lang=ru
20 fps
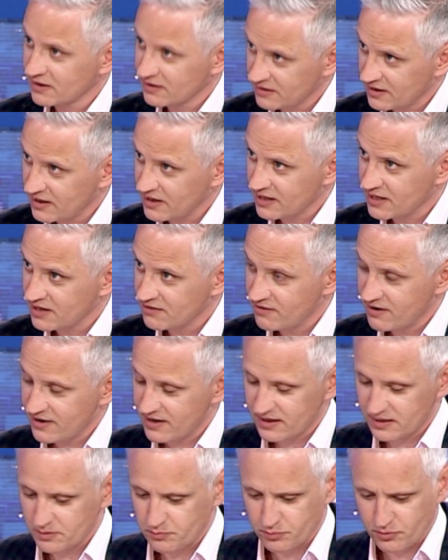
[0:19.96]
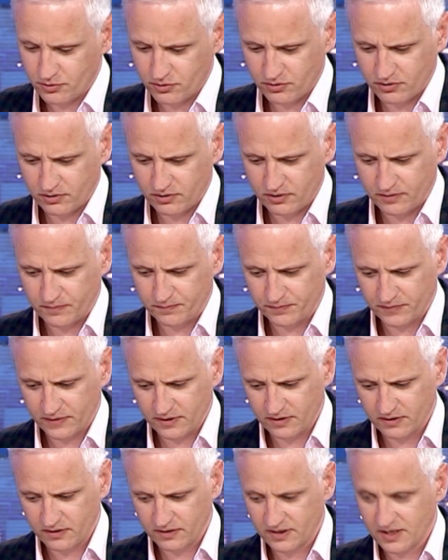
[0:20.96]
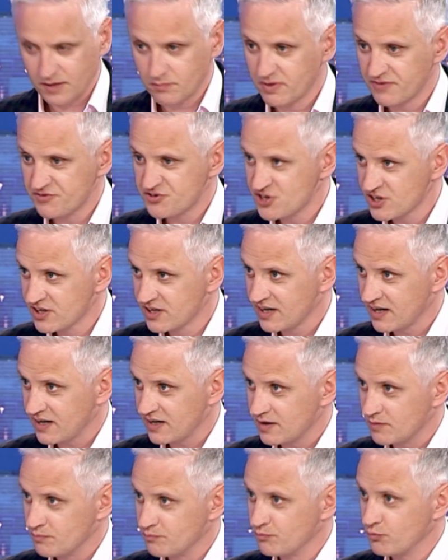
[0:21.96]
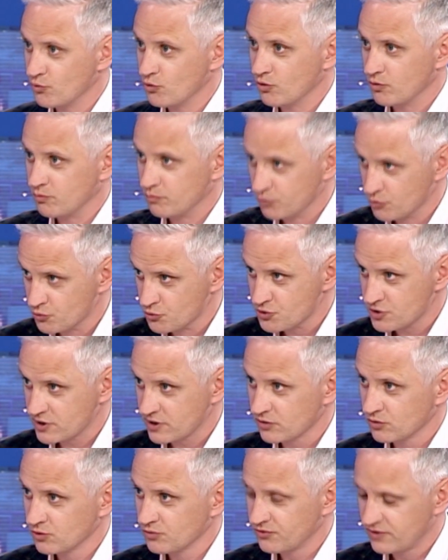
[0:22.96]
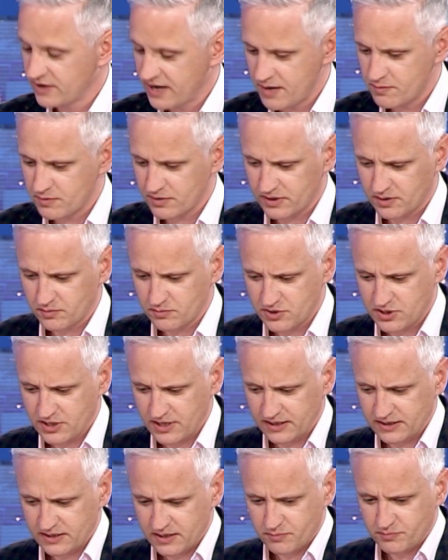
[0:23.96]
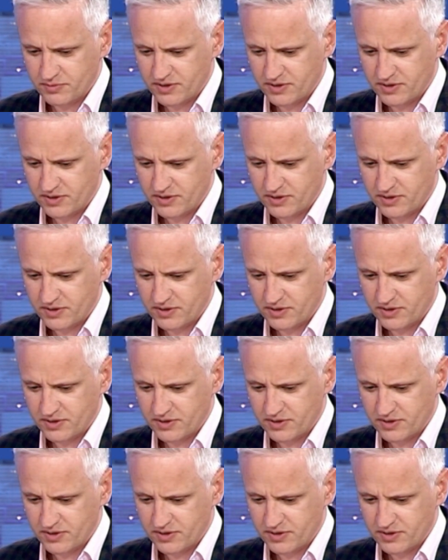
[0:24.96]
так говорят про э, гробовщика по Пушкину в Камерном театре.